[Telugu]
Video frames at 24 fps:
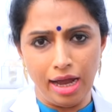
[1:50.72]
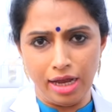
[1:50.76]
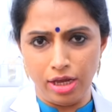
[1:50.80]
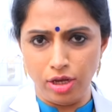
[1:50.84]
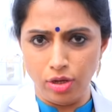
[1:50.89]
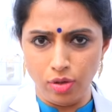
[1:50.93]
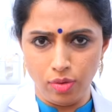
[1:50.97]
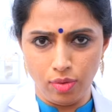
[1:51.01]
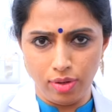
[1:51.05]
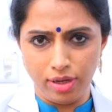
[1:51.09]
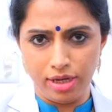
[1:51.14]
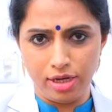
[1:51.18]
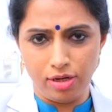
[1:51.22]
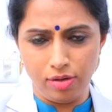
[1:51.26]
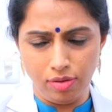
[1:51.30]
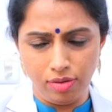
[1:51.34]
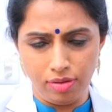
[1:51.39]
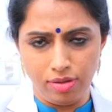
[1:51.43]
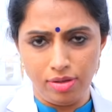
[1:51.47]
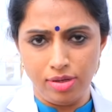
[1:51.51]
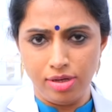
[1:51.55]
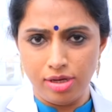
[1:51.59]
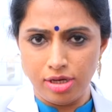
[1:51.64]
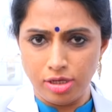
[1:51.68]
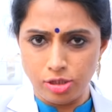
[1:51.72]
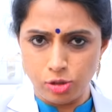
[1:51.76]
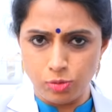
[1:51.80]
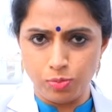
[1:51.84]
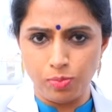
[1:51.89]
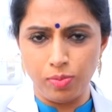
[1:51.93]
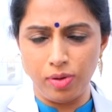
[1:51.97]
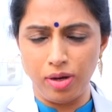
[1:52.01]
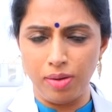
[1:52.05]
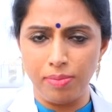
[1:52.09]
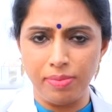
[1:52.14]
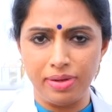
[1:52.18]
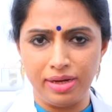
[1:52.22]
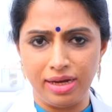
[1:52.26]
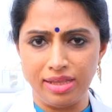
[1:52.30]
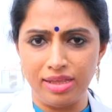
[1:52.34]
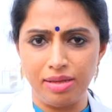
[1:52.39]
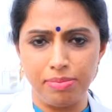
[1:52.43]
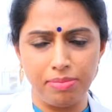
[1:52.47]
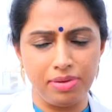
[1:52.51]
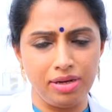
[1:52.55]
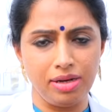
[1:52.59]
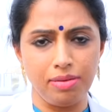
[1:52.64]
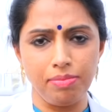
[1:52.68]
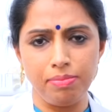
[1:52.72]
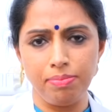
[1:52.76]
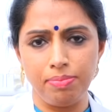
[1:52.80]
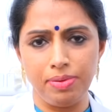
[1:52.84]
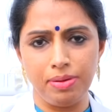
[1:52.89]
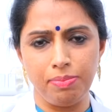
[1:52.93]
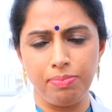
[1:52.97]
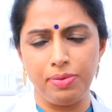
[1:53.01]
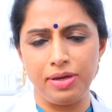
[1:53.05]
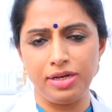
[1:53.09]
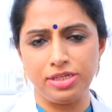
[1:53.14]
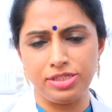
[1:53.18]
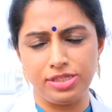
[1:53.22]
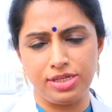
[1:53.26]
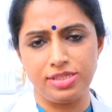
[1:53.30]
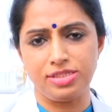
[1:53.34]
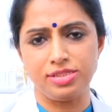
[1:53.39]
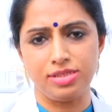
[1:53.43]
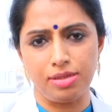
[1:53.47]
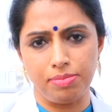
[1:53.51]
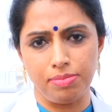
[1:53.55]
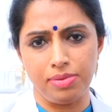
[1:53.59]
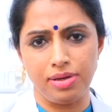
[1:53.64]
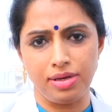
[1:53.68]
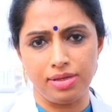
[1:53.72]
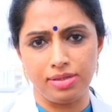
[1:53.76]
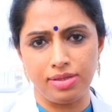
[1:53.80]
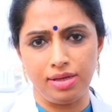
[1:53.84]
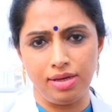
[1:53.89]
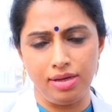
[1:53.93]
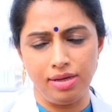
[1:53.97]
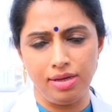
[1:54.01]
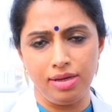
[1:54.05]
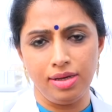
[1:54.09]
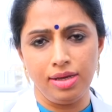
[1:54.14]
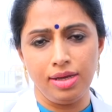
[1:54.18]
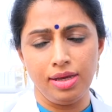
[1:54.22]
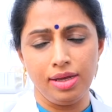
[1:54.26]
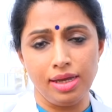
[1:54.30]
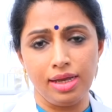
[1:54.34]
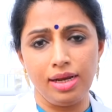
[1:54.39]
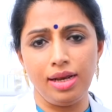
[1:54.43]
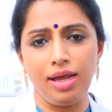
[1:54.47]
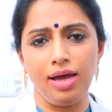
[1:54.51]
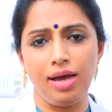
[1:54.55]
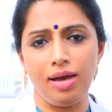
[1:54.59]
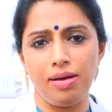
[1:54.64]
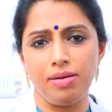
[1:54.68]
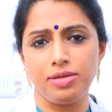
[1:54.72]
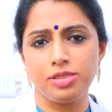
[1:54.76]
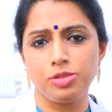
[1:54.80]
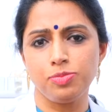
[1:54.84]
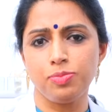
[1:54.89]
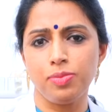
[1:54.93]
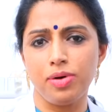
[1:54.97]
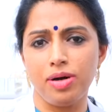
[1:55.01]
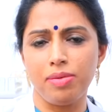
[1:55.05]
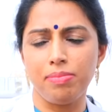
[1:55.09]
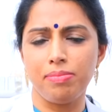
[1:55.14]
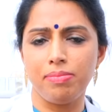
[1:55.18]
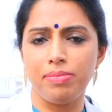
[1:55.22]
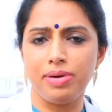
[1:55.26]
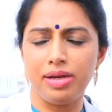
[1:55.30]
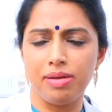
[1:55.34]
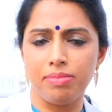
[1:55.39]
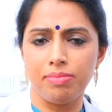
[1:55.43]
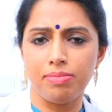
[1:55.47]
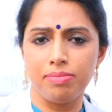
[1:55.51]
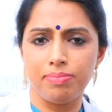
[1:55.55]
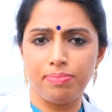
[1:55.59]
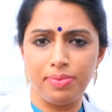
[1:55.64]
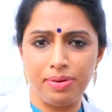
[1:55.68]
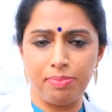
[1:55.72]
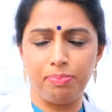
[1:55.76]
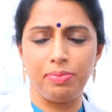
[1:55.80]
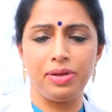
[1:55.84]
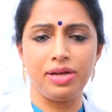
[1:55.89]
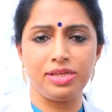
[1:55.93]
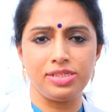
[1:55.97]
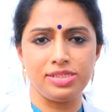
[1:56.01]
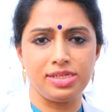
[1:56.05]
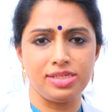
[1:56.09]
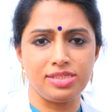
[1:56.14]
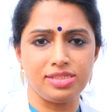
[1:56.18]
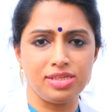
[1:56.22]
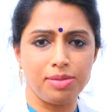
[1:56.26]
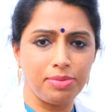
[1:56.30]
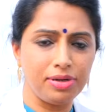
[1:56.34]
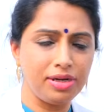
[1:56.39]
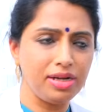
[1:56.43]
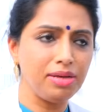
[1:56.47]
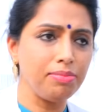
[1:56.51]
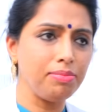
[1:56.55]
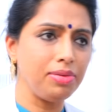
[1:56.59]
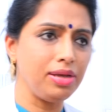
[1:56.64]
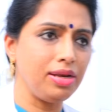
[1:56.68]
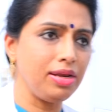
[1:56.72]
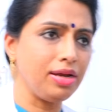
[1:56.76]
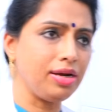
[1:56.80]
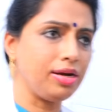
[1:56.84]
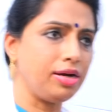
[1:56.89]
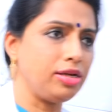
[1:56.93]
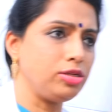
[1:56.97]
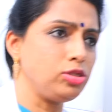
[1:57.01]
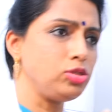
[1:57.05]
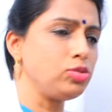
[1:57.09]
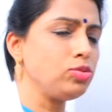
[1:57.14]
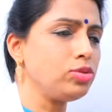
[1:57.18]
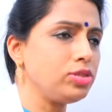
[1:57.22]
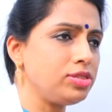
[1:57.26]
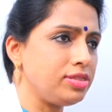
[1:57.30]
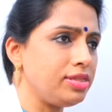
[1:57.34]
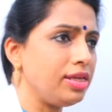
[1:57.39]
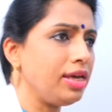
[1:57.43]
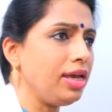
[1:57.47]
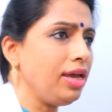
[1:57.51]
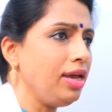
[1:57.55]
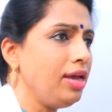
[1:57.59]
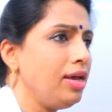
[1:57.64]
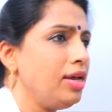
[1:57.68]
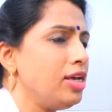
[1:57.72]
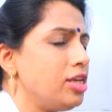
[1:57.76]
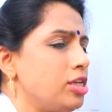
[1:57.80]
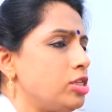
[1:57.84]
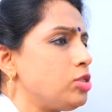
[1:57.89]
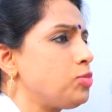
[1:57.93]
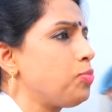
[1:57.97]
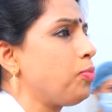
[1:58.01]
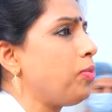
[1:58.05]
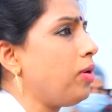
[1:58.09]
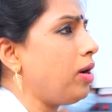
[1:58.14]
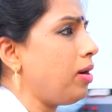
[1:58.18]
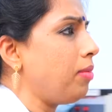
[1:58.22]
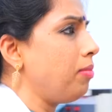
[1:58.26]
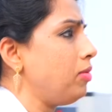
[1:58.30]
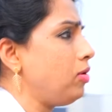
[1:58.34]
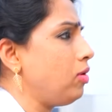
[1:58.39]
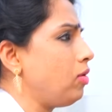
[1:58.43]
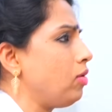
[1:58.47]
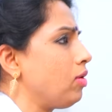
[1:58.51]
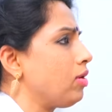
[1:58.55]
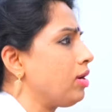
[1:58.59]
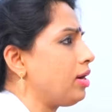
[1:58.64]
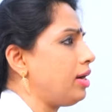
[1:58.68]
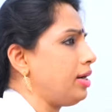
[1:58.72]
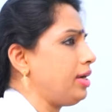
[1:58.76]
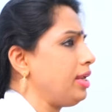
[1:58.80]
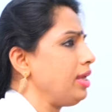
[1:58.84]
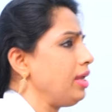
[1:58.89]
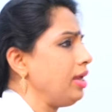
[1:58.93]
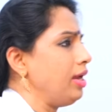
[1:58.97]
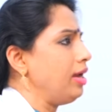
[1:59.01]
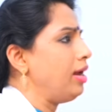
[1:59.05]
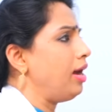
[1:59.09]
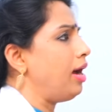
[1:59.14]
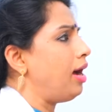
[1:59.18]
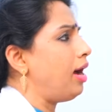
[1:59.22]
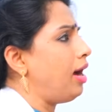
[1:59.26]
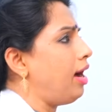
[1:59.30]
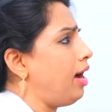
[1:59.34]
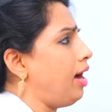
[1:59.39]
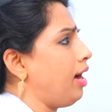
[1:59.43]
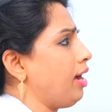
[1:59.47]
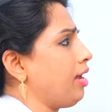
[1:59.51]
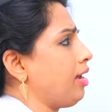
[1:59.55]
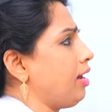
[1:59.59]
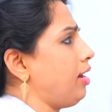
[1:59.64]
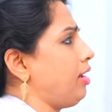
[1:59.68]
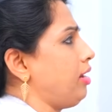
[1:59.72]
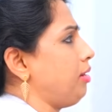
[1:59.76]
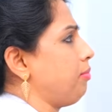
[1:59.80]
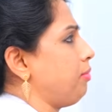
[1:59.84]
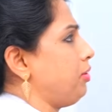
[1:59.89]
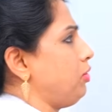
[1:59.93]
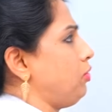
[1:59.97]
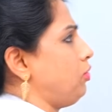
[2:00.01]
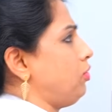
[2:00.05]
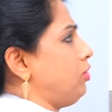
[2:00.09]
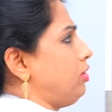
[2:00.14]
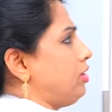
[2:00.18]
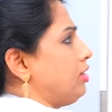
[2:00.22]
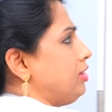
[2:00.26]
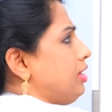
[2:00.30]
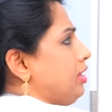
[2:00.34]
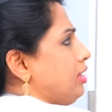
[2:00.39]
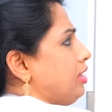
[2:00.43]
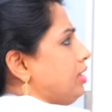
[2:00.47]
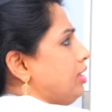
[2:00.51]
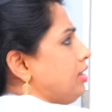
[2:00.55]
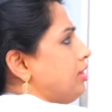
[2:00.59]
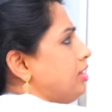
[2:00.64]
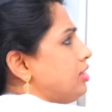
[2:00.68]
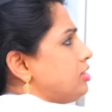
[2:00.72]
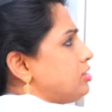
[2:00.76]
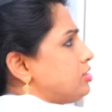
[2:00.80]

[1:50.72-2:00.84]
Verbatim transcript: ఐయుఐలో స్పర్మ్ అనేది మనం ప్రిపేర్ చేస్తాం కదా ఎలా స్పర్మ్ మనం ప్రిపేర్ చేస్తామంటే మీరు ఇక్కడ చూస్తే స్పర్మ్లో ఒకటి ఆకారం అని ఉంటుంది ఇది